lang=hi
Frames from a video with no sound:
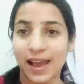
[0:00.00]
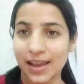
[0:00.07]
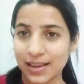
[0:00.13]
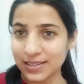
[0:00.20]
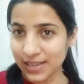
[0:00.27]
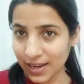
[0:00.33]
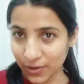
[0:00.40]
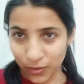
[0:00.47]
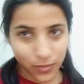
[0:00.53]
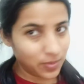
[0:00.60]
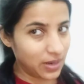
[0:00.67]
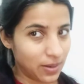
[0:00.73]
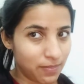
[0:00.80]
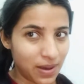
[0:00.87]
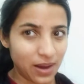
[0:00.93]
एंड आई नो
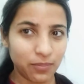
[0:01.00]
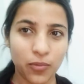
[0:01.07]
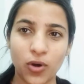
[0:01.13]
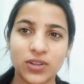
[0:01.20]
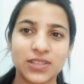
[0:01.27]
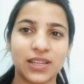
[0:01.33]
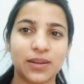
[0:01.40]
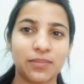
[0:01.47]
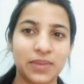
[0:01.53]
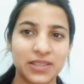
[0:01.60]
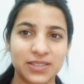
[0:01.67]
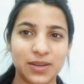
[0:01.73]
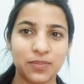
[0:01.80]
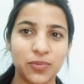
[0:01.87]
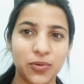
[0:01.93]
मेरे बाल बहुत ज़्यादा
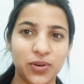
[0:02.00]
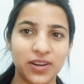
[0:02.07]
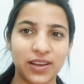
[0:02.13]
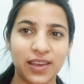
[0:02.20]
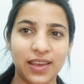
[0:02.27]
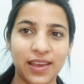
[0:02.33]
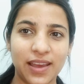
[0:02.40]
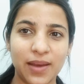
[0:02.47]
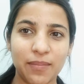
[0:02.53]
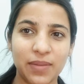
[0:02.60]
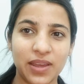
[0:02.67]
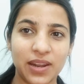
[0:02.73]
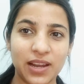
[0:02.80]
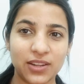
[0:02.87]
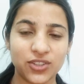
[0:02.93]
मैसअप हो रखे हैं
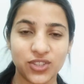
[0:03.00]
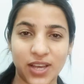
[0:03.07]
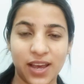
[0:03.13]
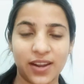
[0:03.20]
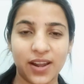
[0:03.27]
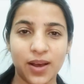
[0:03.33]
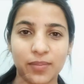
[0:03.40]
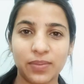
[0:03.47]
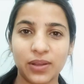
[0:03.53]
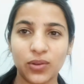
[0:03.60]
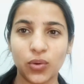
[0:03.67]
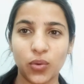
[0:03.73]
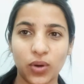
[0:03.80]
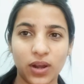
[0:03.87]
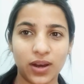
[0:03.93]
मेरा चेहरा अभी
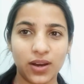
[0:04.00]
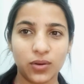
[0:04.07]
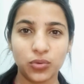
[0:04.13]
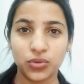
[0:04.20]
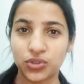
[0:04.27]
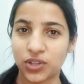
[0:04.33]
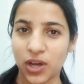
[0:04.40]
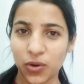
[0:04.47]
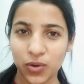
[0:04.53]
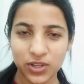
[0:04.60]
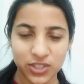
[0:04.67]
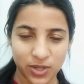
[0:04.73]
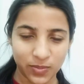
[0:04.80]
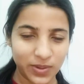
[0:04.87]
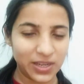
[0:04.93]
थोड़ा उजड़ा हुआ
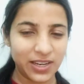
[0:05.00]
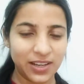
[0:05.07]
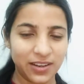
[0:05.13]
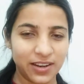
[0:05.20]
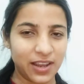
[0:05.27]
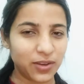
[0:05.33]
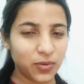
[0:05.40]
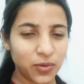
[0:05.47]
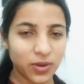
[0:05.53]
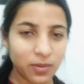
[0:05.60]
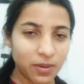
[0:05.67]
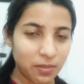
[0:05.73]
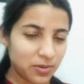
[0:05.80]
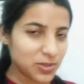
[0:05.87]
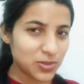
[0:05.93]
चमन लग रहा है क्योंकि
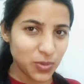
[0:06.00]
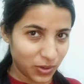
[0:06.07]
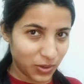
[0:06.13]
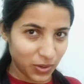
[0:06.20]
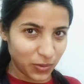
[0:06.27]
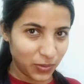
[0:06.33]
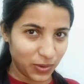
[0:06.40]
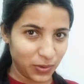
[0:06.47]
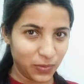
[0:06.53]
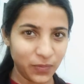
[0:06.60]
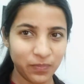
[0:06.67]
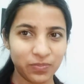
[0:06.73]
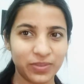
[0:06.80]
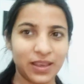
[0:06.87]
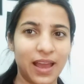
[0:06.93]
मैं अभी सो के उठी
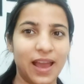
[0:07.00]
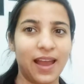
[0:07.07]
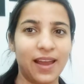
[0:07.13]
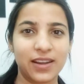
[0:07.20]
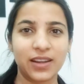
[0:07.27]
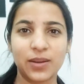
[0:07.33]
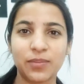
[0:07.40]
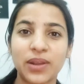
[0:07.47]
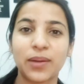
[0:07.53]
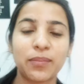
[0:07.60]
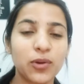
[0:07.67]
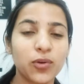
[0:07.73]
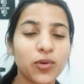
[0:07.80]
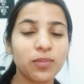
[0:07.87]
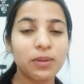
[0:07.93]
हूँ एंड मेरा
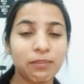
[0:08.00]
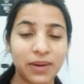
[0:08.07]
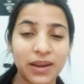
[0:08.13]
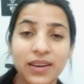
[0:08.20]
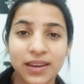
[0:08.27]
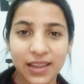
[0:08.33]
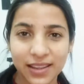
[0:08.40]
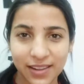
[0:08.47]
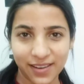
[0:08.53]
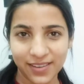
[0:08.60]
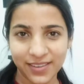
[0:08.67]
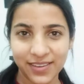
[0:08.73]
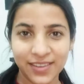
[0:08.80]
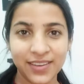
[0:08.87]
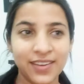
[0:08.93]
बिल्कुल भी मन नहीं
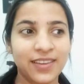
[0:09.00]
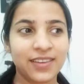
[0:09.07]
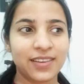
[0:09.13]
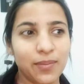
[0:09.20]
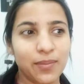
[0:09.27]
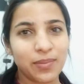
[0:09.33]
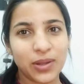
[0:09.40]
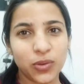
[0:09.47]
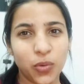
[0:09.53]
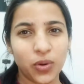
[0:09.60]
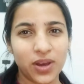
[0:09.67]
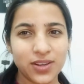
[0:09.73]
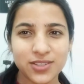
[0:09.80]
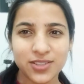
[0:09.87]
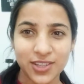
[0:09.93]
था कि मैं
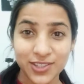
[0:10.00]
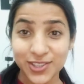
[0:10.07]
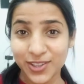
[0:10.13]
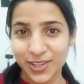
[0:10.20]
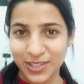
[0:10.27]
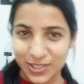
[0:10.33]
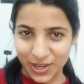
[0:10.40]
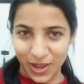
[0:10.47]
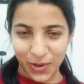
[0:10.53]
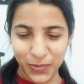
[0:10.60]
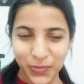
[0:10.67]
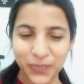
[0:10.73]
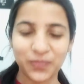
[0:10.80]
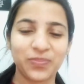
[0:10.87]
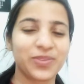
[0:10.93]
थोड़ा सज दज
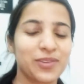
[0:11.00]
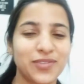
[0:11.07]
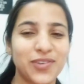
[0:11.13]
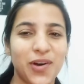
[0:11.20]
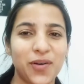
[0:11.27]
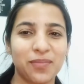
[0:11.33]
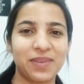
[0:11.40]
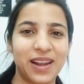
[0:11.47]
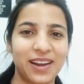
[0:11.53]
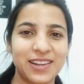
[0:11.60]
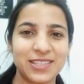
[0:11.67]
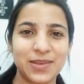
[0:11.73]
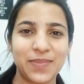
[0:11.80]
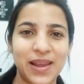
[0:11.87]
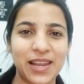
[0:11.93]
जाऊँ ब्लॉग
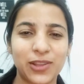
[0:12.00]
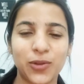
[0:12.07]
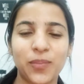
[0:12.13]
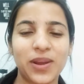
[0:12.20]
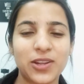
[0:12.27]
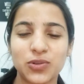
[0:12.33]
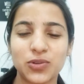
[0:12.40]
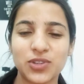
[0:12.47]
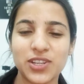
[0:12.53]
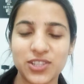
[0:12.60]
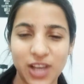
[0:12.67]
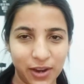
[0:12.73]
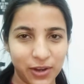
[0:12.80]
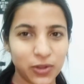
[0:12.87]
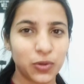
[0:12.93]
बनाने से पहले तो मैंने सोचा
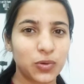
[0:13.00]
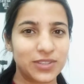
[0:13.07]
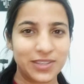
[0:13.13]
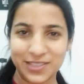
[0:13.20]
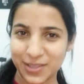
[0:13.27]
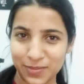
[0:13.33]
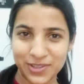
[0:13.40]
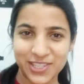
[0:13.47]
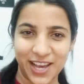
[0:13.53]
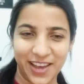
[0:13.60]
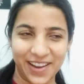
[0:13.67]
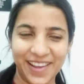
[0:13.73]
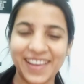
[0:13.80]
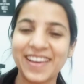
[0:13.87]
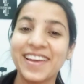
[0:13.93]
जाने दो जैसे भी जा
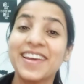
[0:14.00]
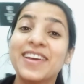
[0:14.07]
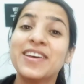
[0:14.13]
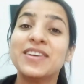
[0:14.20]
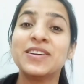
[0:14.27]
रहा है